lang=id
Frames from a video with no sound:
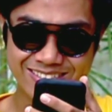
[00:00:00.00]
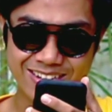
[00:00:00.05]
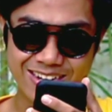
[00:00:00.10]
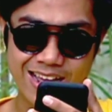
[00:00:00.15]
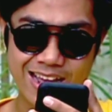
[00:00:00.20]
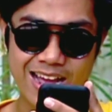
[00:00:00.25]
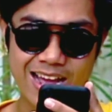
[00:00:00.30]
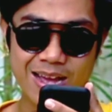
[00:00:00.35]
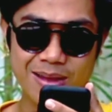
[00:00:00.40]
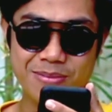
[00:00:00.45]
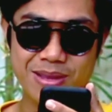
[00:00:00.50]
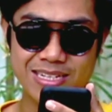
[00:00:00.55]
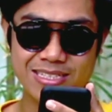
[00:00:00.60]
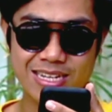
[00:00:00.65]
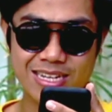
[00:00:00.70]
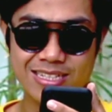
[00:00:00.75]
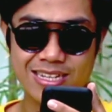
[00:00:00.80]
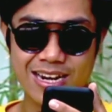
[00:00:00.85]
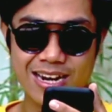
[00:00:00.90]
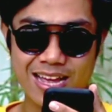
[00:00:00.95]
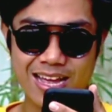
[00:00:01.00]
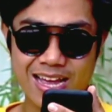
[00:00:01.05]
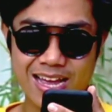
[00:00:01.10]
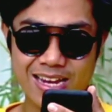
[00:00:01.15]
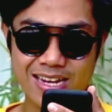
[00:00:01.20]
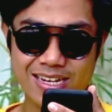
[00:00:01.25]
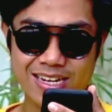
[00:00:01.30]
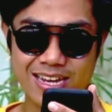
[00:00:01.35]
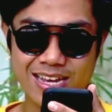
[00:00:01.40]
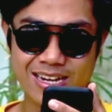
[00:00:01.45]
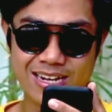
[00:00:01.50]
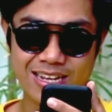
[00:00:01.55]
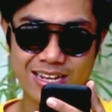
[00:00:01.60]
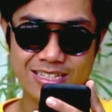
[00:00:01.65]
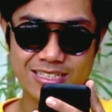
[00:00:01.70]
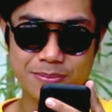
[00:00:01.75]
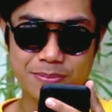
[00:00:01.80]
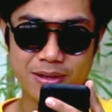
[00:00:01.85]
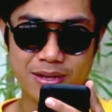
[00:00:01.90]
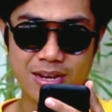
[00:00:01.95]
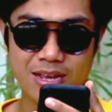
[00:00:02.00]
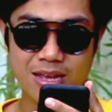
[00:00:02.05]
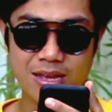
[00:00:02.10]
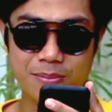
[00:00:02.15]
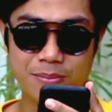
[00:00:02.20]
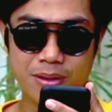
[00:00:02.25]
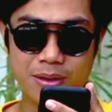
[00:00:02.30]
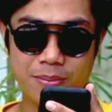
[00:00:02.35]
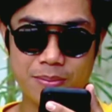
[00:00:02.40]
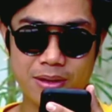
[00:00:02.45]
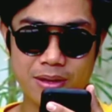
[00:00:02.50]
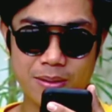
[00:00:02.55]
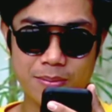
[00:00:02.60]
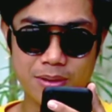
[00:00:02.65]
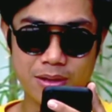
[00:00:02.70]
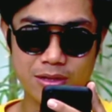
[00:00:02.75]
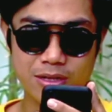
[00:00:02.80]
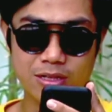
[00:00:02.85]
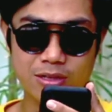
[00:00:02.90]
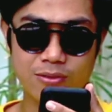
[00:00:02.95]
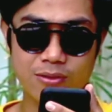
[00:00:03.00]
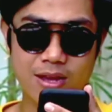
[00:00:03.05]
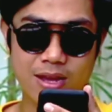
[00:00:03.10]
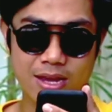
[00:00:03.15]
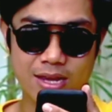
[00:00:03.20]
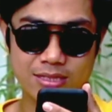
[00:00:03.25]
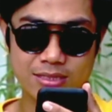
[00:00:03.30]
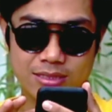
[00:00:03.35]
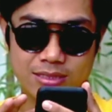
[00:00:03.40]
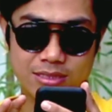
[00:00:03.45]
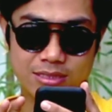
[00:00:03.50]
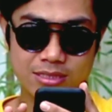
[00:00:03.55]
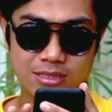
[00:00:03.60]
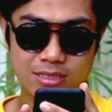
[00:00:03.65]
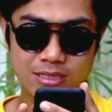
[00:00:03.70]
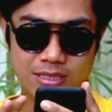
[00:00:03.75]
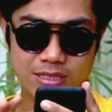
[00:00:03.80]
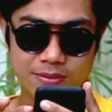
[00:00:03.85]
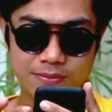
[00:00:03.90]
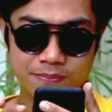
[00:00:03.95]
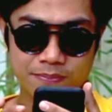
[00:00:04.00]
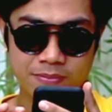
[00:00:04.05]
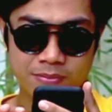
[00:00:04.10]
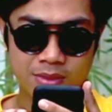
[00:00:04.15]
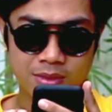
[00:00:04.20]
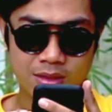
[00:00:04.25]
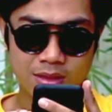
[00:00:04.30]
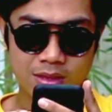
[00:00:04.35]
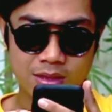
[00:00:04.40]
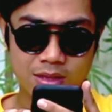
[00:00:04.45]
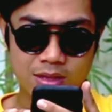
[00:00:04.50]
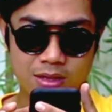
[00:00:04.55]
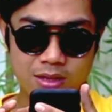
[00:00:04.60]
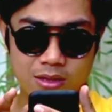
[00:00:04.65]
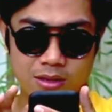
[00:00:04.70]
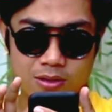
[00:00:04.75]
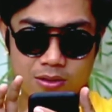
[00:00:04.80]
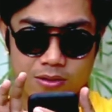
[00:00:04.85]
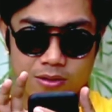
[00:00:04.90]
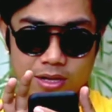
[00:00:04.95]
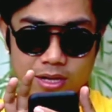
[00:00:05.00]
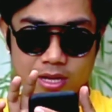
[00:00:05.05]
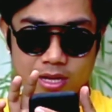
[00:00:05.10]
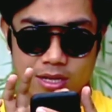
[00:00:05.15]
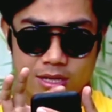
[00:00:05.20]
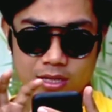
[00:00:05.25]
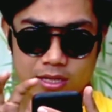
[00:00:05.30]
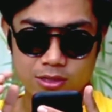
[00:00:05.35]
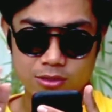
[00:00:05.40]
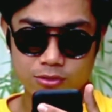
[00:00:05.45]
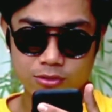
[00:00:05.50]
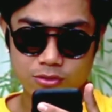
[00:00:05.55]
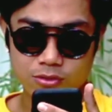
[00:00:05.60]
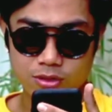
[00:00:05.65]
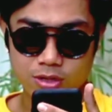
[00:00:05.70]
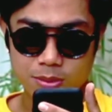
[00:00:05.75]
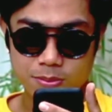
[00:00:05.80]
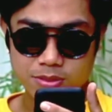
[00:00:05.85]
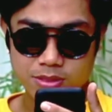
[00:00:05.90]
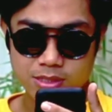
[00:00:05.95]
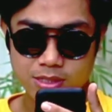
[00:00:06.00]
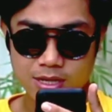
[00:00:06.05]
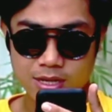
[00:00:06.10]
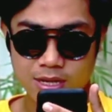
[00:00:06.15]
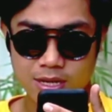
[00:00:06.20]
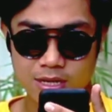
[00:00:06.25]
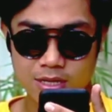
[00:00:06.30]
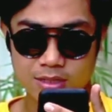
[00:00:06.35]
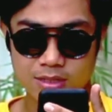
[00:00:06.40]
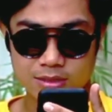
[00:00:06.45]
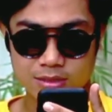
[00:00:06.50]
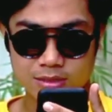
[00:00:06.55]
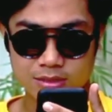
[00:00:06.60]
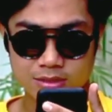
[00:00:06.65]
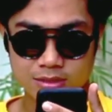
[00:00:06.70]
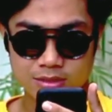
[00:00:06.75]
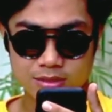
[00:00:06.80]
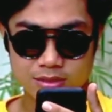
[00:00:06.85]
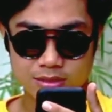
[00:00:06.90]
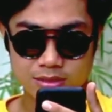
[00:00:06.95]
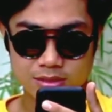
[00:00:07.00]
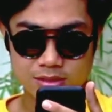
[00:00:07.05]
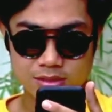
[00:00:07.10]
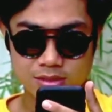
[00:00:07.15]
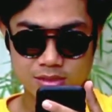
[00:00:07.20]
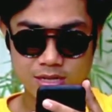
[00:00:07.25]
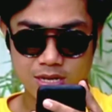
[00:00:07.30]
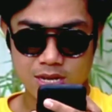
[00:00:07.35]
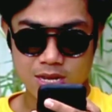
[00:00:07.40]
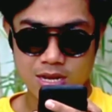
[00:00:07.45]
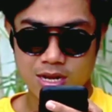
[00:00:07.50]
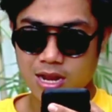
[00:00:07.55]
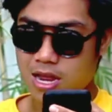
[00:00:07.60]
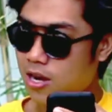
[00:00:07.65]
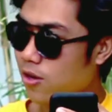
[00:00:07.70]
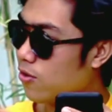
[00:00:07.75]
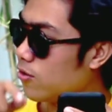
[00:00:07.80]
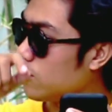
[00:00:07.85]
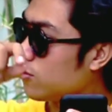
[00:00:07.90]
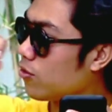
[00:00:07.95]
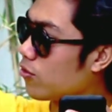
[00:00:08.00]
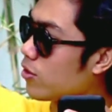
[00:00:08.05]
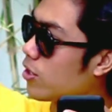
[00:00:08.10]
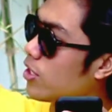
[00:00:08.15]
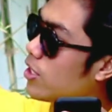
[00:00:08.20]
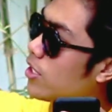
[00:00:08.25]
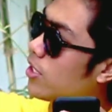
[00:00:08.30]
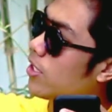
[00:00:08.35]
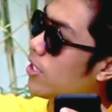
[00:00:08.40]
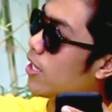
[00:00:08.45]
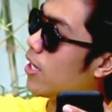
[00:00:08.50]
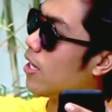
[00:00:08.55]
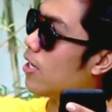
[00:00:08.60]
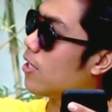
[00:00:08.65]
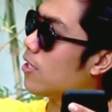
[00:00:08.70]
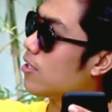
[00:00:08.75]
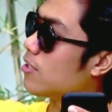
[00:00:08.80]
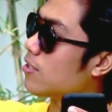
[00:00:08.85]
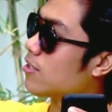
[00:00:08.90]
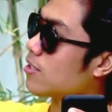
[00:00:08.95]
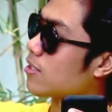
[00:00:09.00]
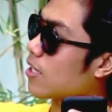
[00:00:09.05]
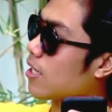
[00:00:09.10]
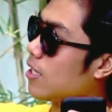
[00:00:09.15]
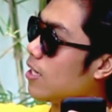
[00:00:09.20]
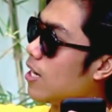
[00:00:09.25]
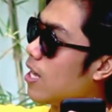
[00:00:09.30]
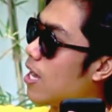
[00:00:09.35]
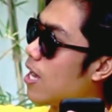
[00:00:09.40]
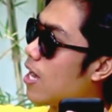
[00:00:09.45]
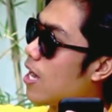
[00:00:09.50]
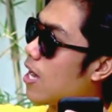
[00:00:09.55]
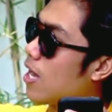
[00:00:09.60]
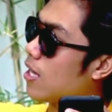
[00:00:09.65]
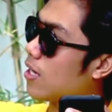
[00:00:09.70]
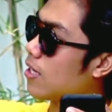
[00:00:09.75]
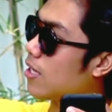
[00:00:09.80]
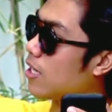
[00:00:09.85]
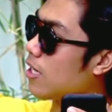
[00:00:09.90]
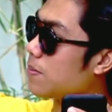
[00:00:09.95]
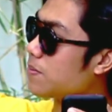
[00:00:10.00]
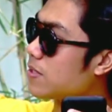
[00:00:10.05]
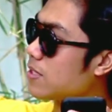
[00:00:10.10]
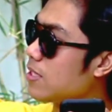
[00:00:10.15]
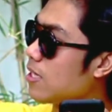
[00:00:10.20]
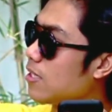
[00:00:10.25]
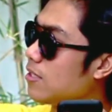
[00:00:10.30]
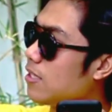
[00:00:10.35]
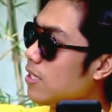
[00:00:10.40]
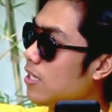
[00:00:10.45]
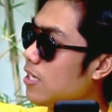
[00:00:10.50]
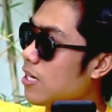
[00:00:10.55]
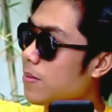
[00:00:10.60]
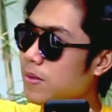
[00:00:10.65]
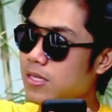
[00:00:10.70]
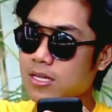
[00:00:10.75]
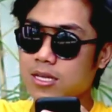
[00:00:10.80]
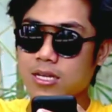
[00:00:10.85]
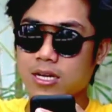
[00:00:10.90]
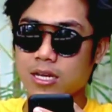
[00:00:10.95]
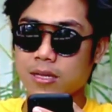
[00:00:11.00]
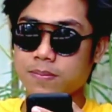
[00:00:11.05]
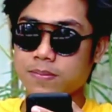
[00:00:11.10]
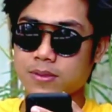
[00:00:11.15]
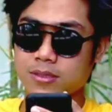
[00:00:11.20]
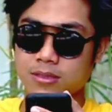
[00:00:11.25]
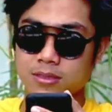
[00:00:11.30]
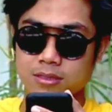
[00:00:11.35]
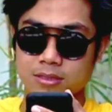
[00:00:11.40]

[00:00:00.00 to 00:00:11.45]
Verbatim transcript: Ya biasa aja lah ini harga sepeda BMX emang gitu guys Oke itu untuk rimsnya Nah kalau untuk ini ya ada gripsnya aja ini namanya grips